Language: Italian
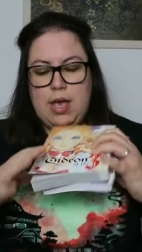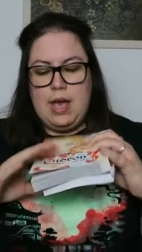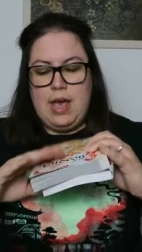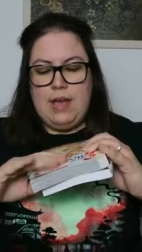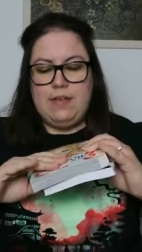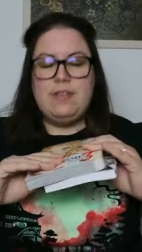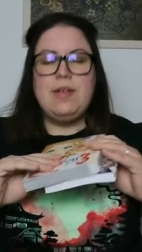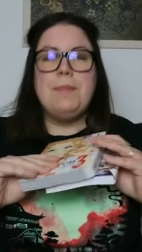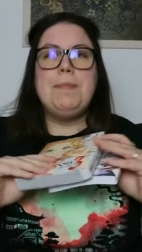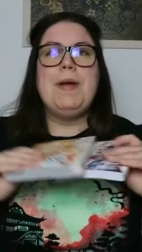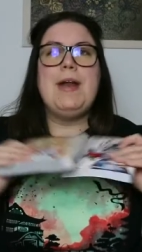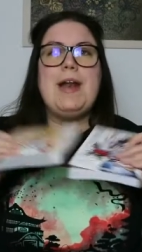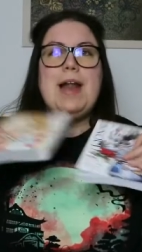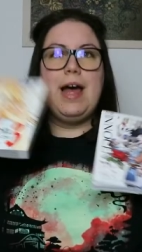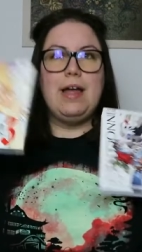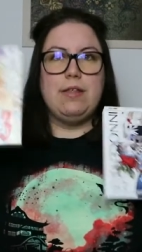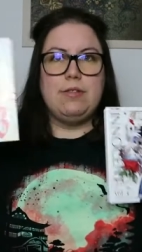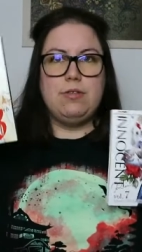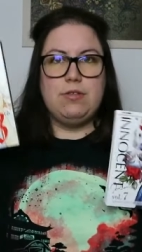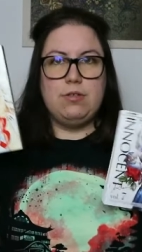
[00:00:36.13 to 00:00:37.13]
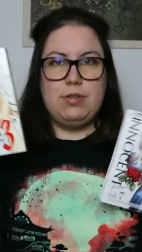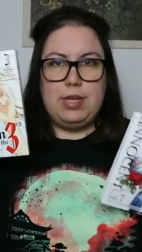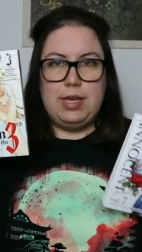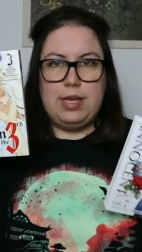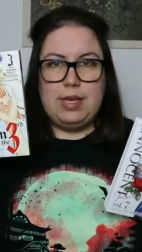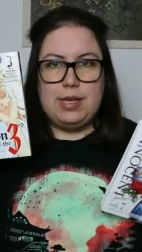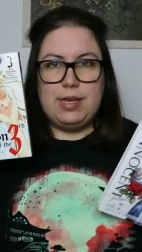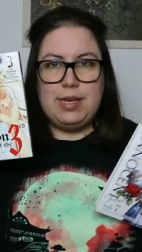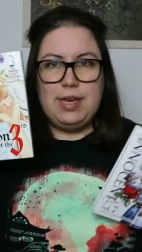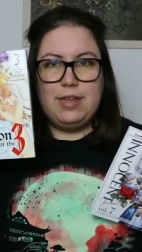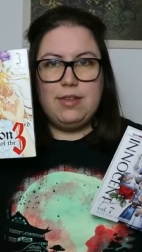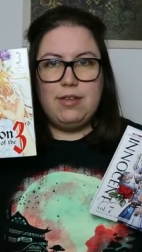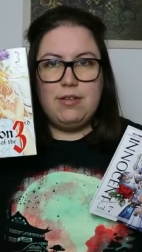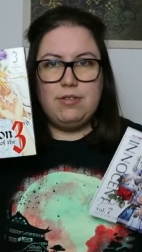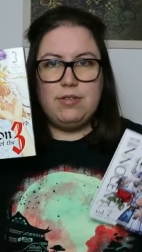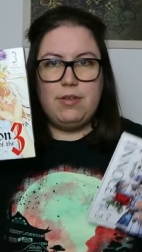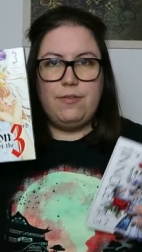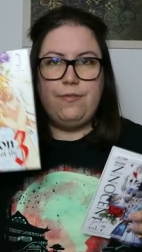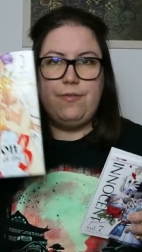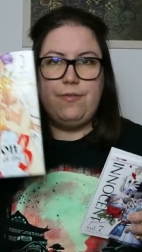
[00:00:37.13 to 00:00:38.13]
e sto parlando di Gideon the